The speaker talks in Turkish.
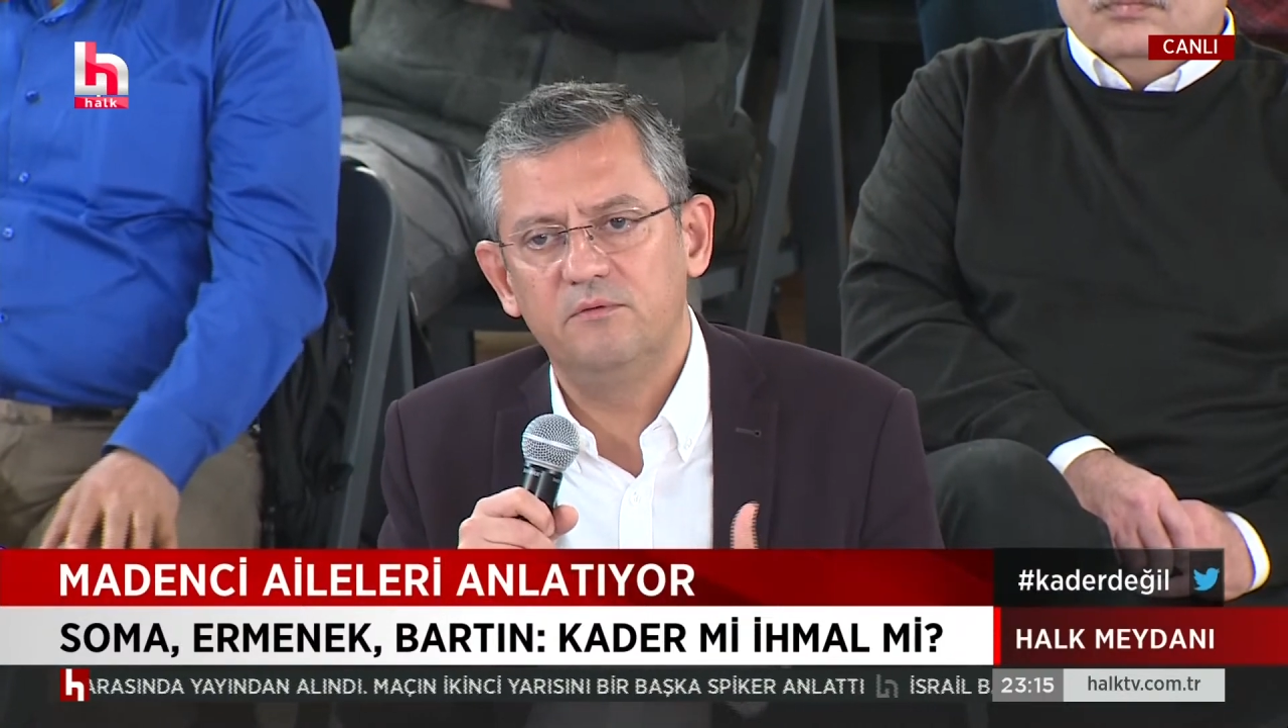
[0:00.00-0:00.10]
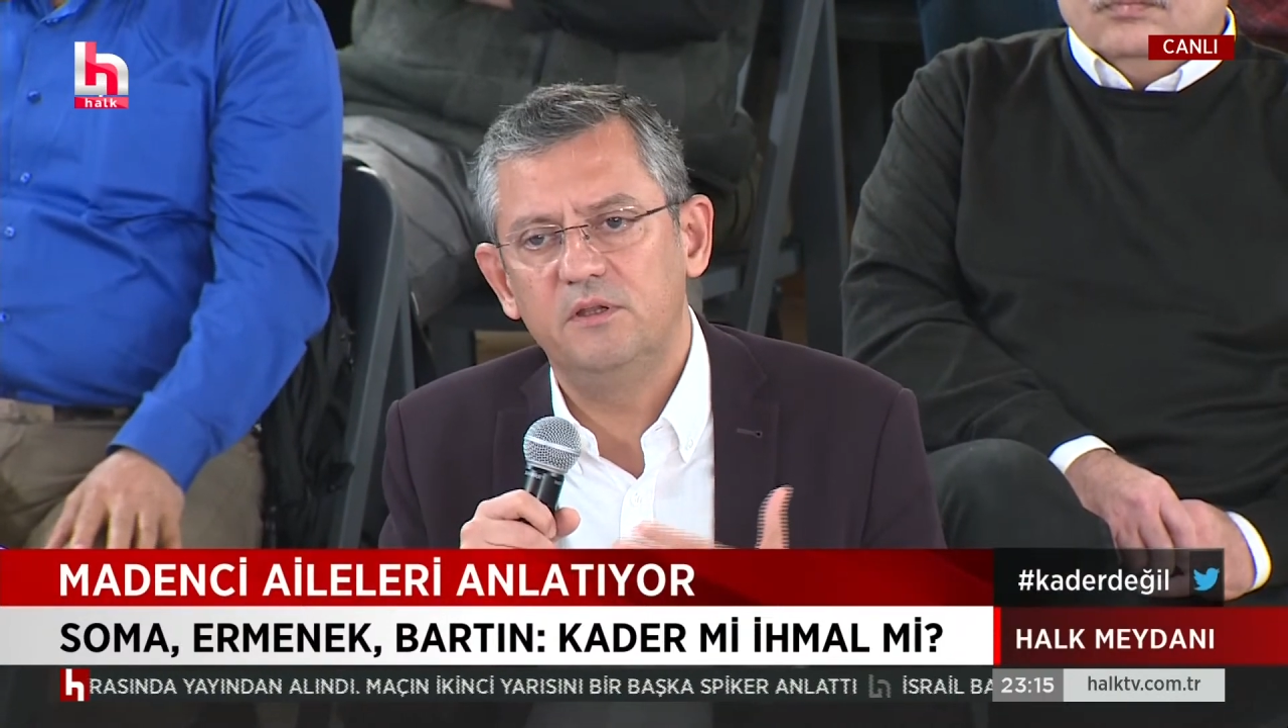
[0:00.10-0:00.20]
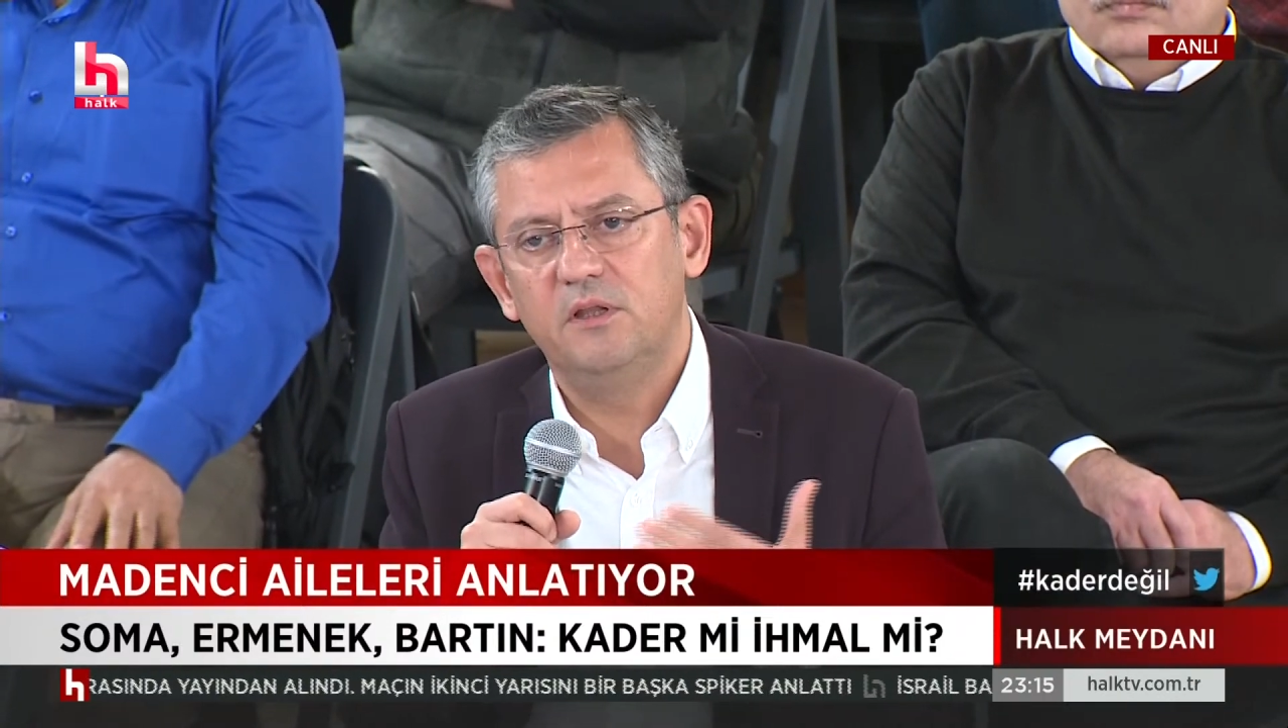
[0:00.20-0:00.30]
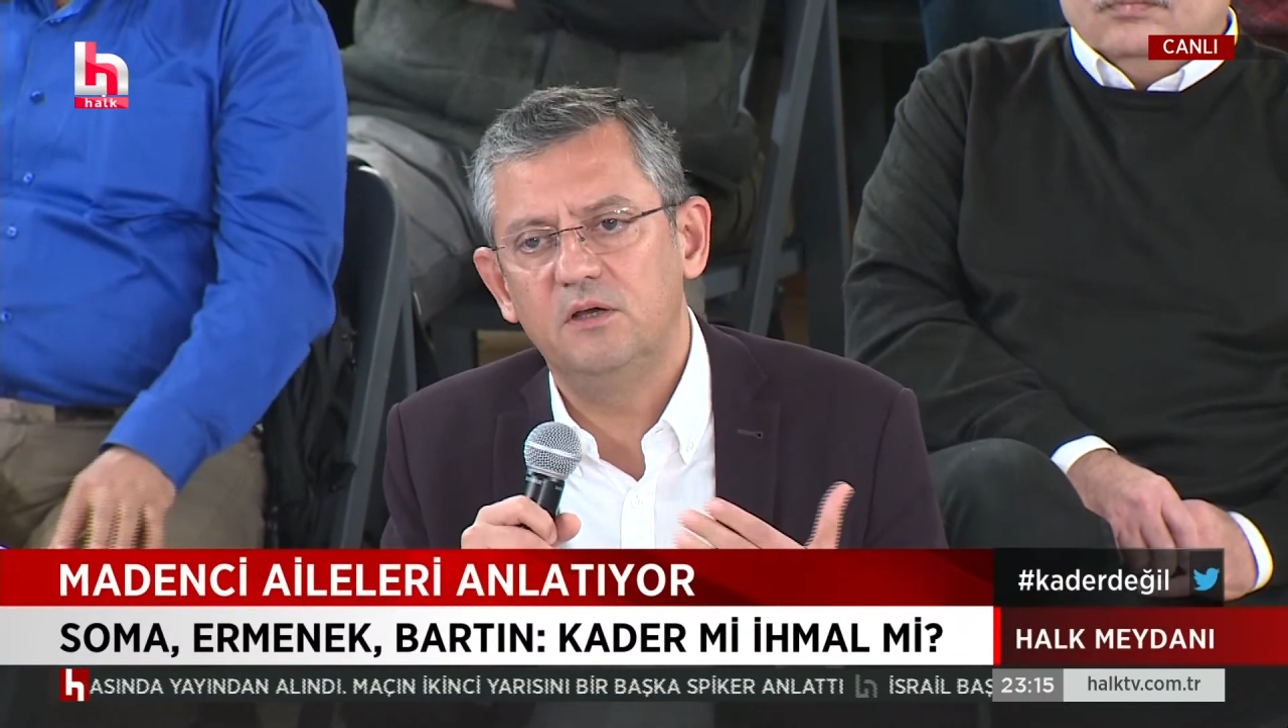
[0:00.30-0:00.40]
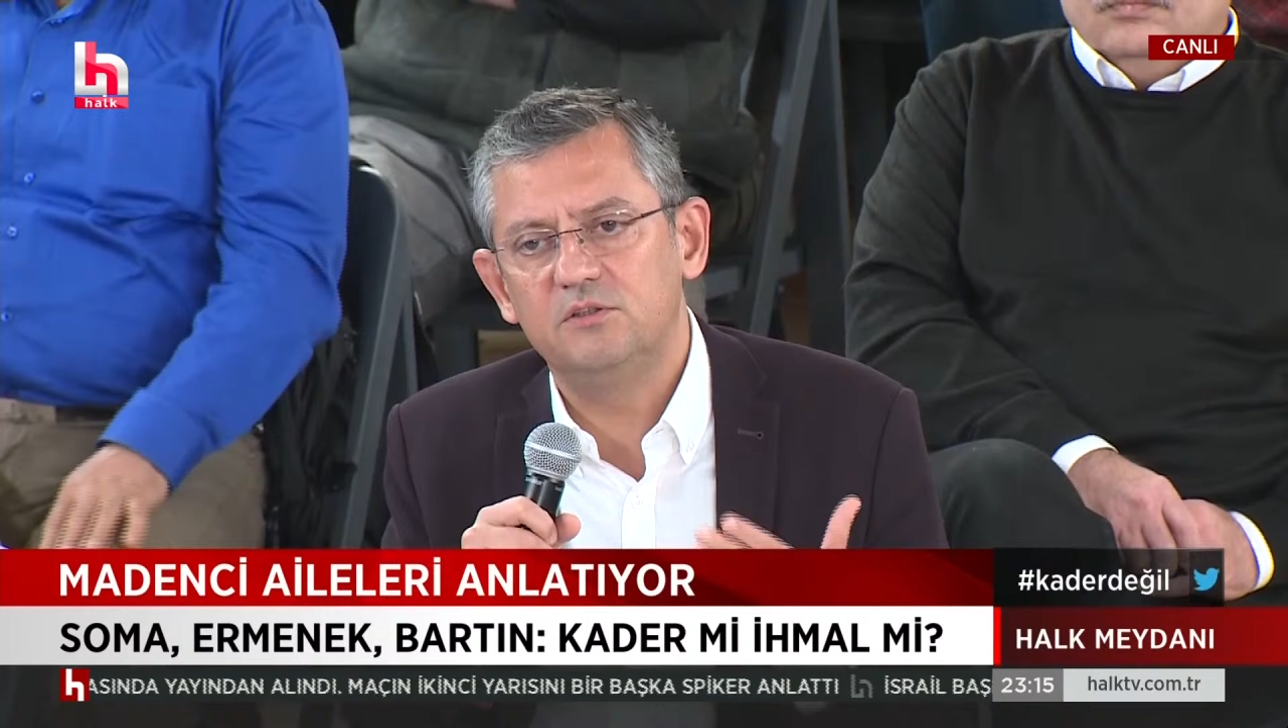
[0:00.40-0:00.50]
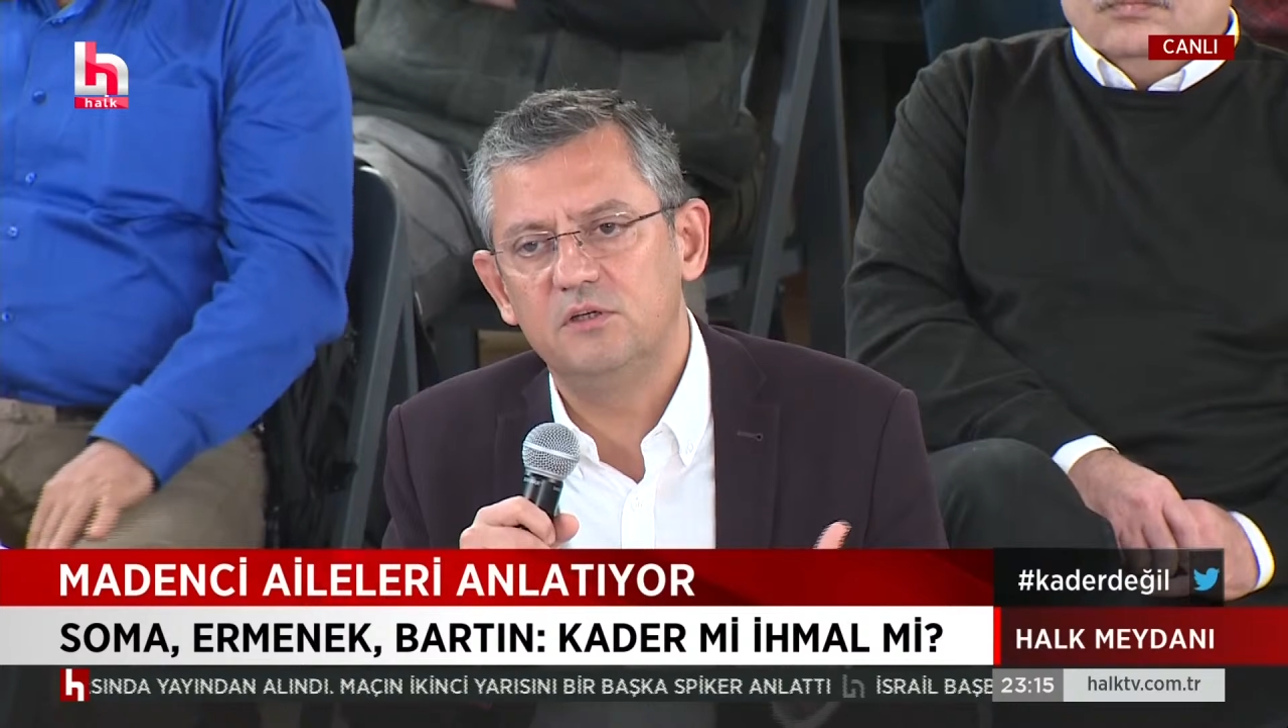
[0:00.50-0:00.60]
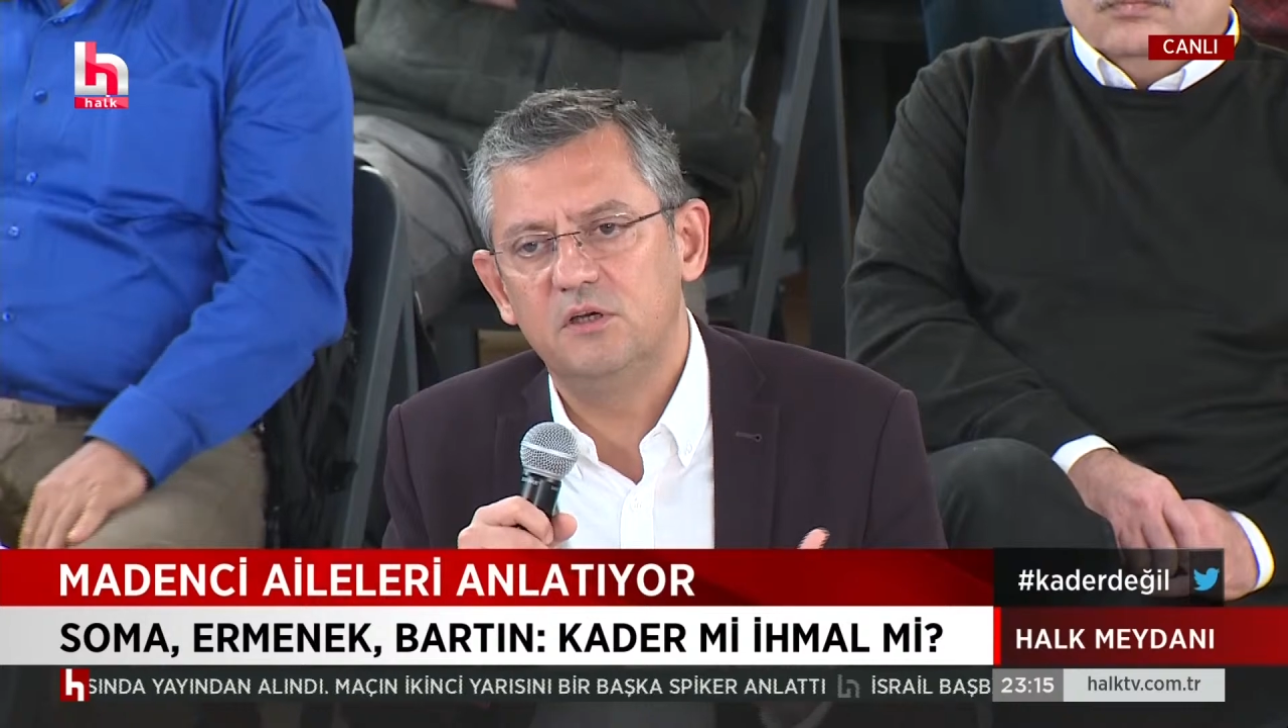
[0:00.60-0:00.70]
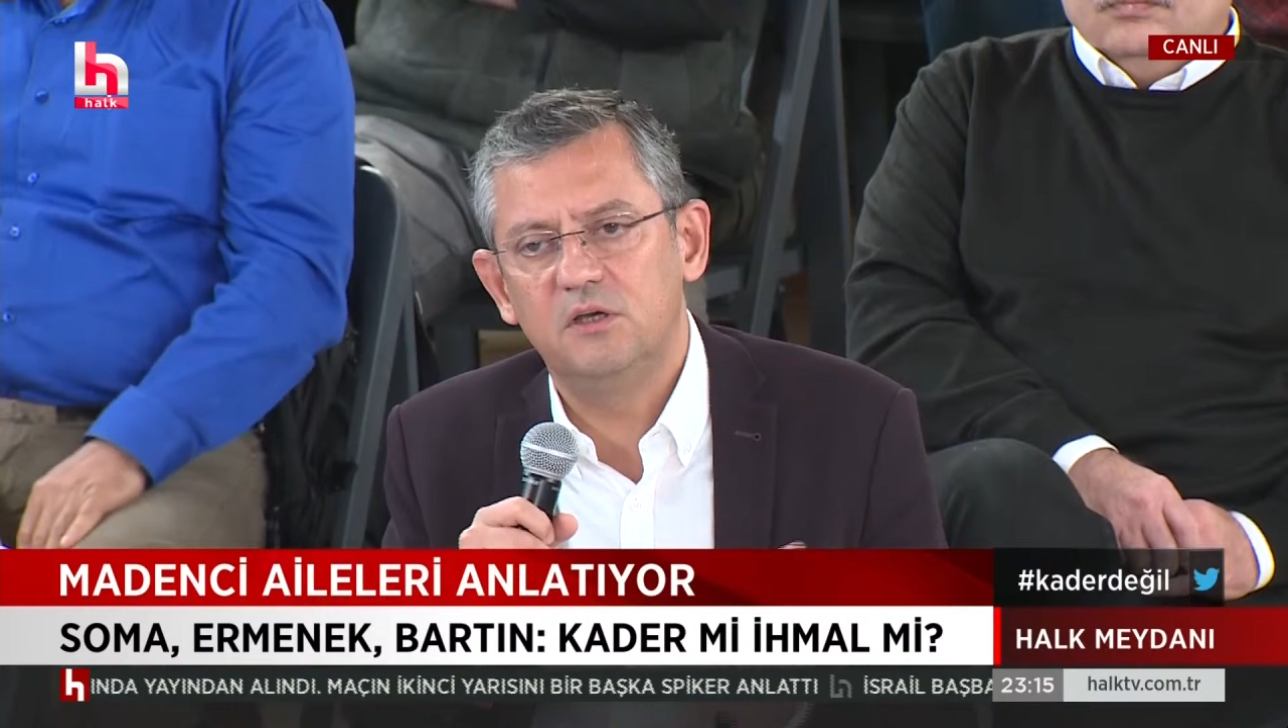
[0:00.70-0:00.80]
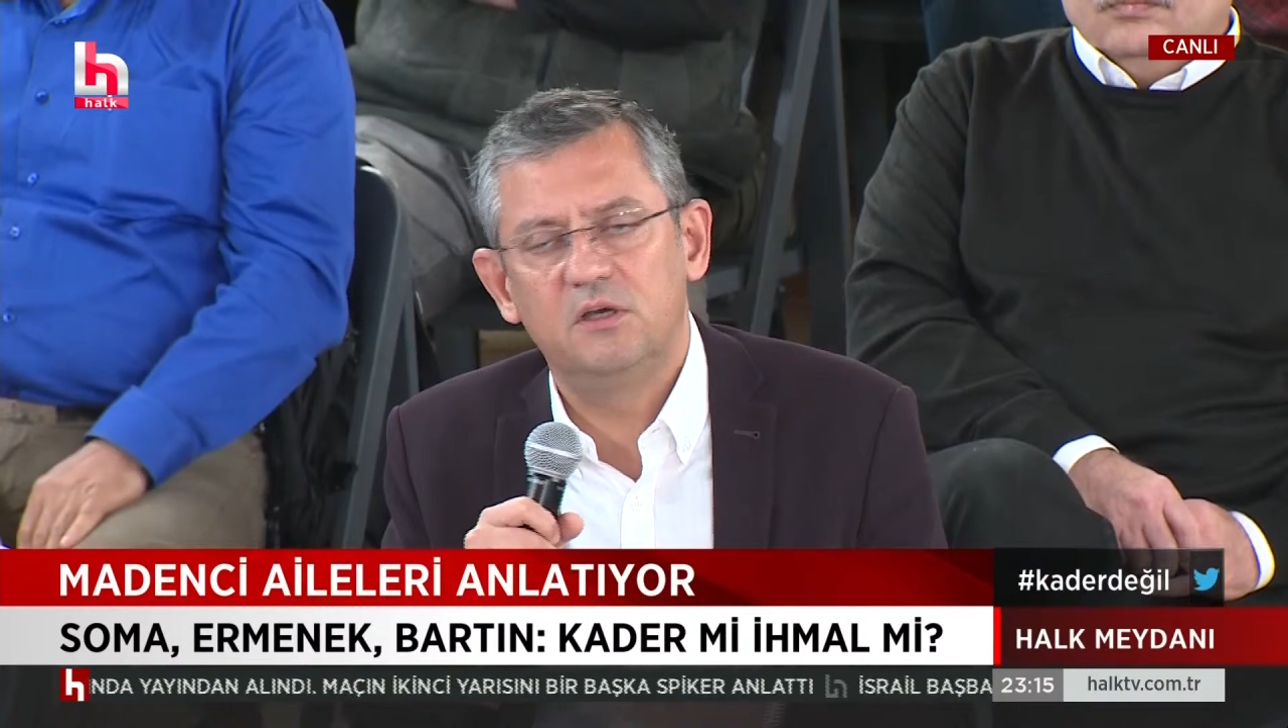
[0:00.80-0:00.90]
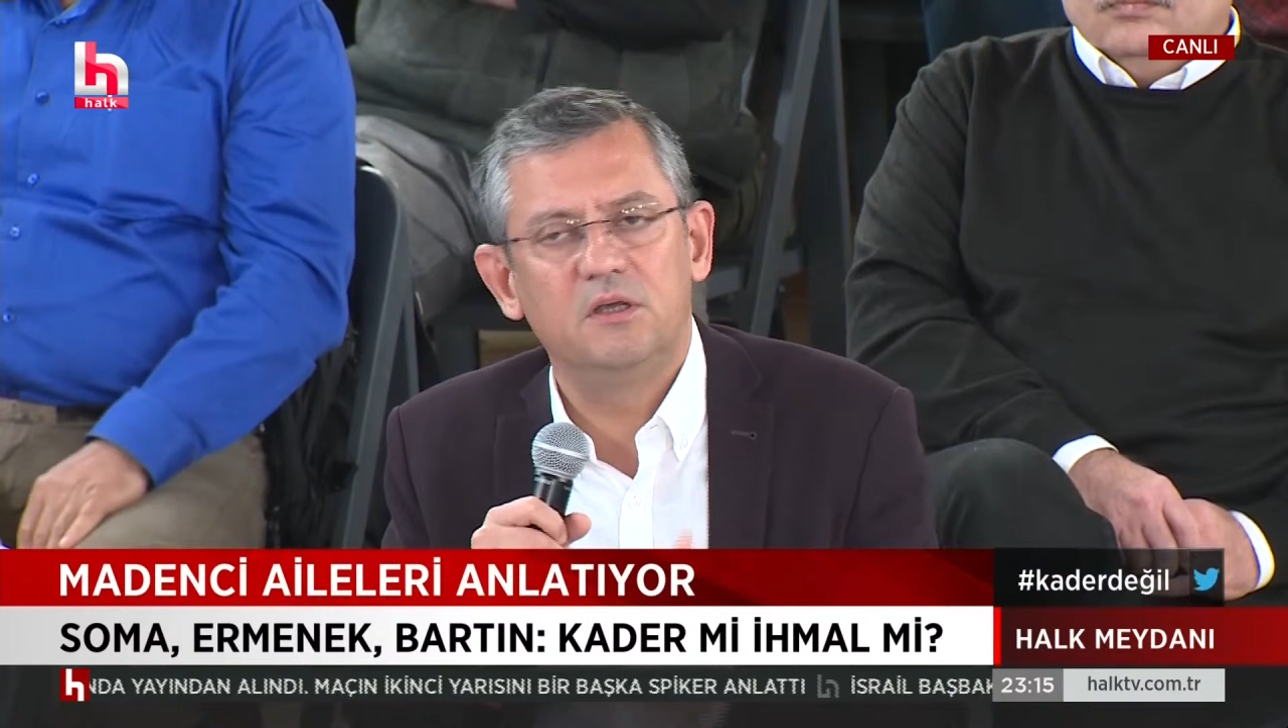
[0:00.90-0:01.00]
ve
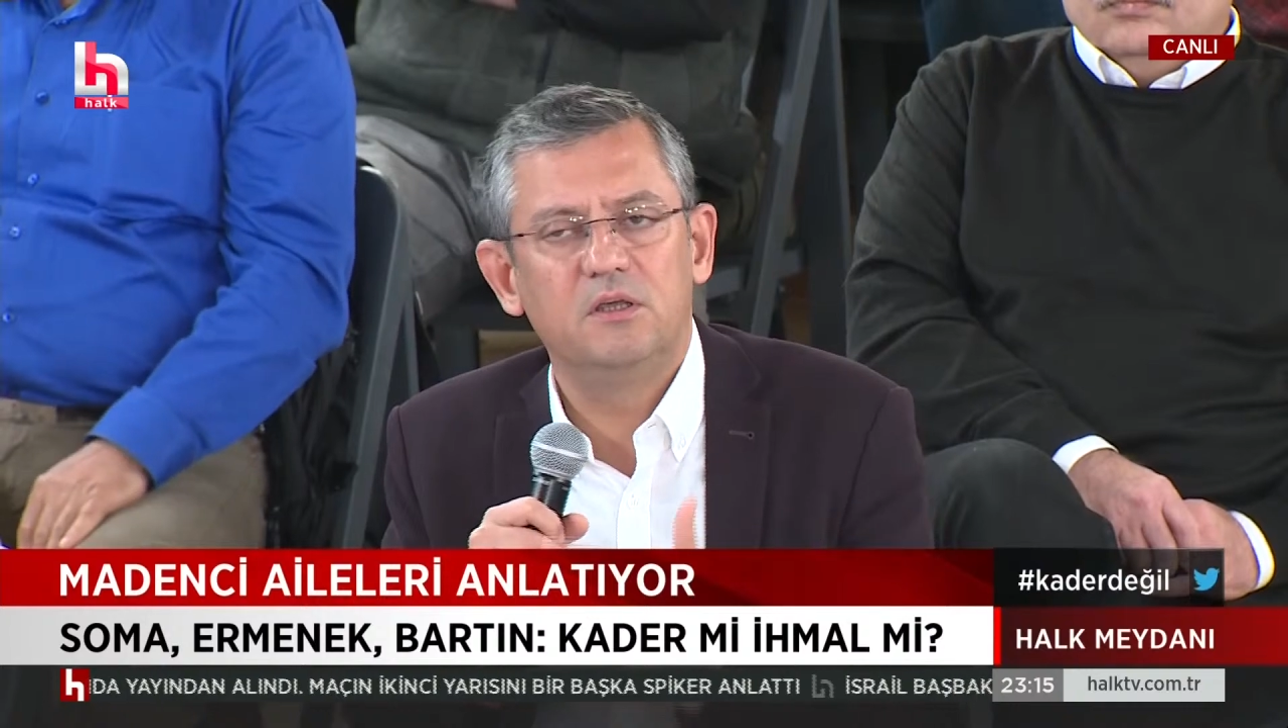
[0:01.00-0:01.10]
Naciye